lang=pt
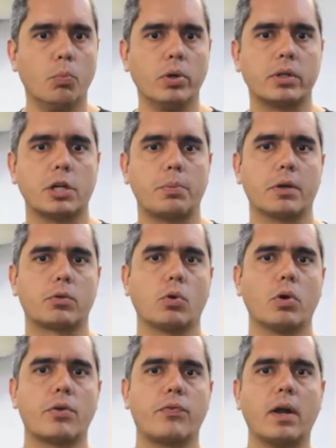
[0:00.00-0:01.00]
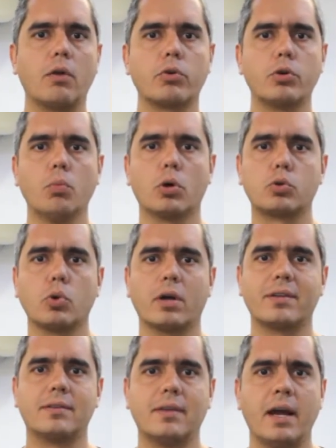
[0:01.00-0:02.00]
Muitas pessoas falam que o
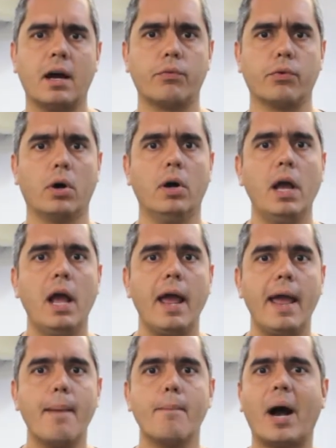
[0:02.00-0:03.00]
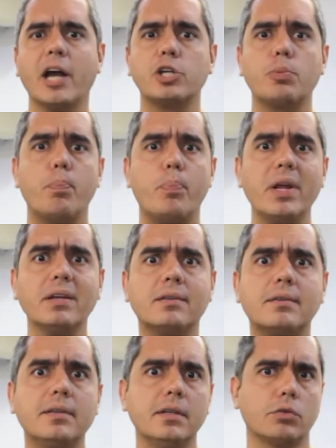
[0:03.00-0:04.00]
motor servo é mais
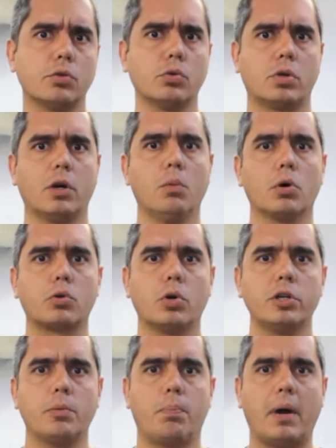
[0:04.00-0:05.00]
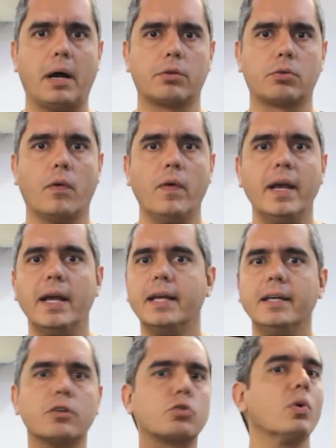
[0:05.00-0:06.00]
preciso do que o motor de passo.
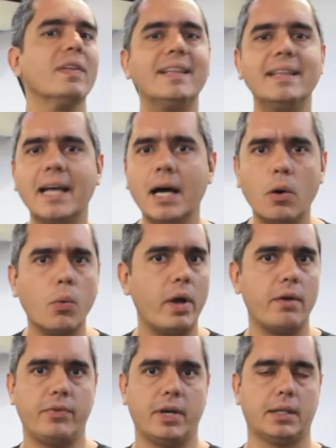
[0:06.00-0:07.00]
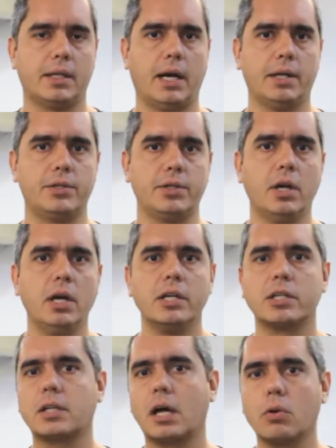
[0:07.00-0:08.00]
Isso não é verdade.
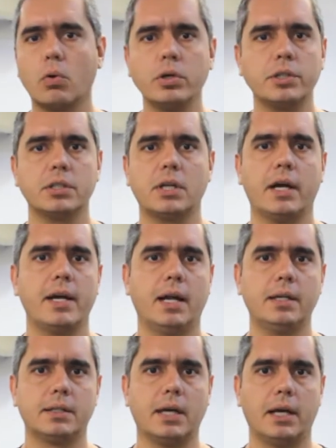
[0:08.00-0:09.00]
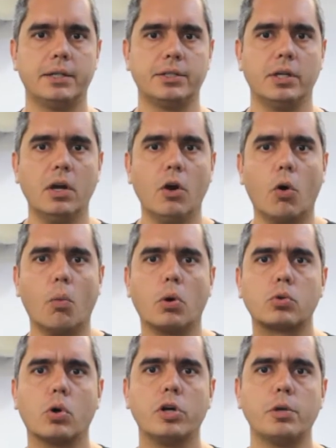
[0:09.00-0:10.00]
Está longe da realidade. O
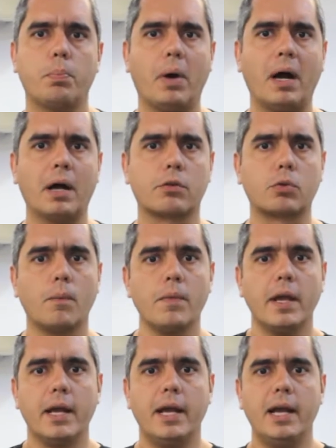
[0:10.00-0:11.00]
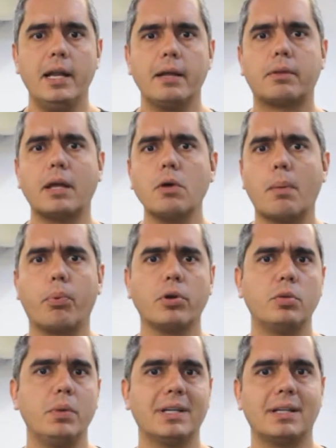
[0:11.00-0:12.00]
motor de passo ele tem a
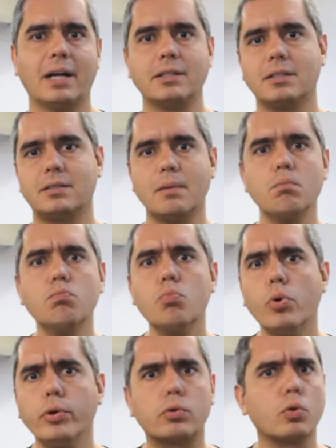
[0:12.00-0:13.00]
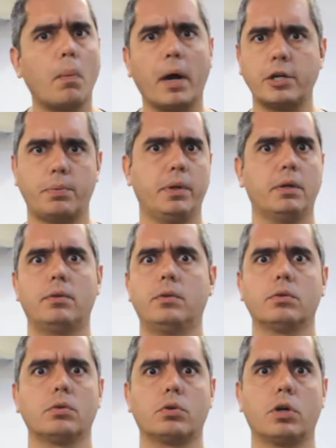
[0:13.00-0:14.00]
possibilidade de ser muito mais
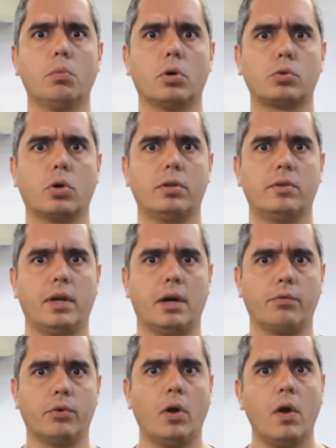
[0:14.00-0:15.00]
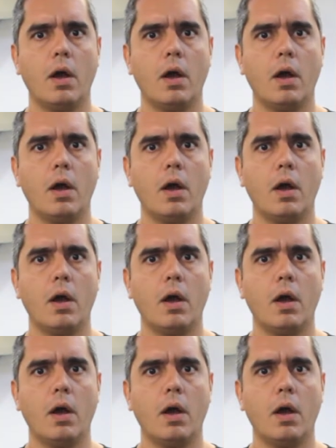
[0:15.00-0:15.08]
preciso do que o motor servo.